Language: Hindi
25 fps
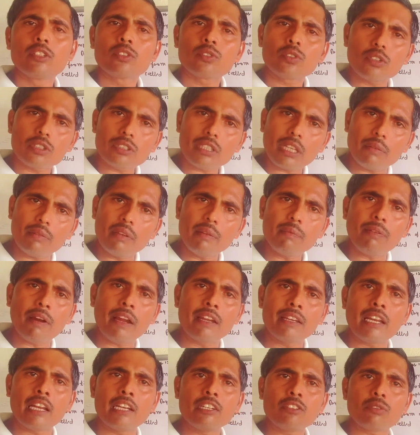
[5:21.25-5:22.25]
तो सभी
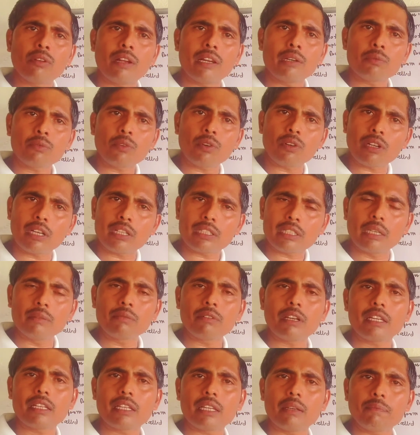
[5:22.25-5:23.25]
फाइनाइट स्वर्ब को ख़त्म
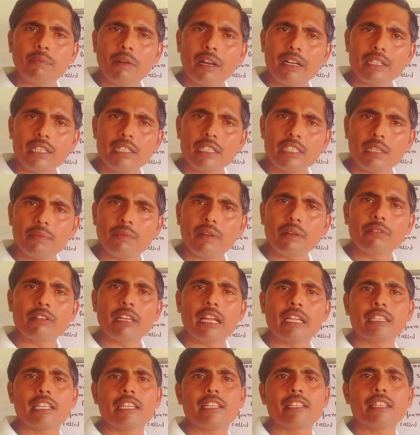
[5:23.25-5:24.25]
करके पार्टिसिपल
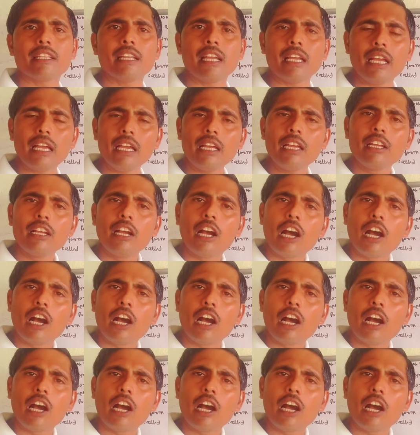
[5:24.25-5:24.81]
बना देते हैं